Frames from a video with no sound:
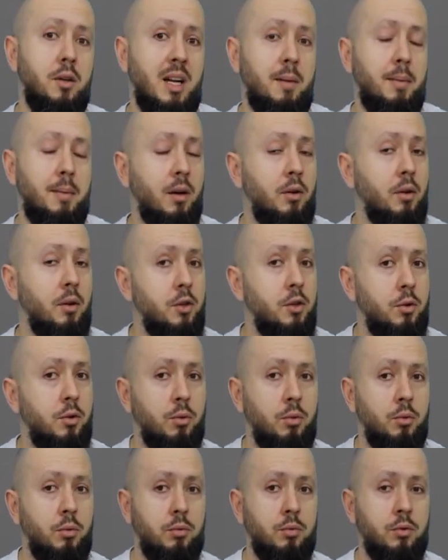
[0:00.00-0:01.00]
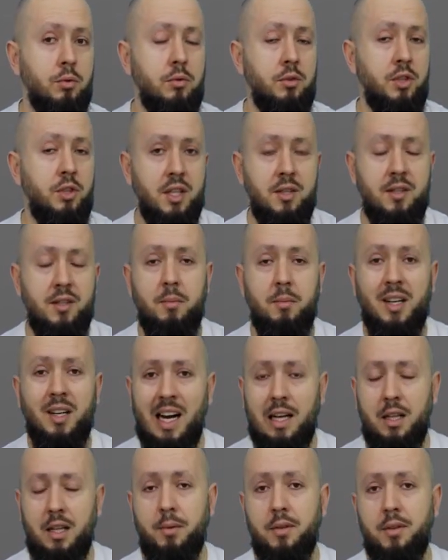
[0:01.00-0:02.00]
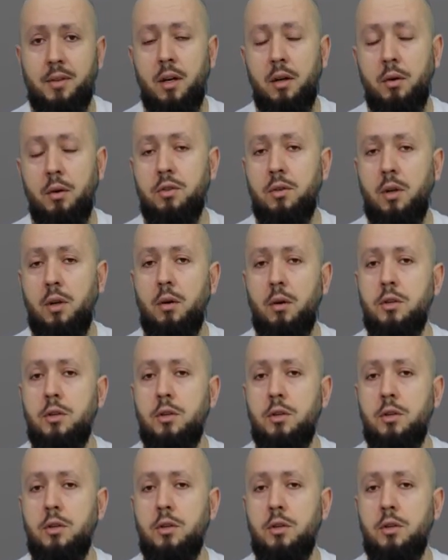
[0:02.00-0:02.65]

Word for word: Na balkoniku siedzi sobie kat polskiego ustroju,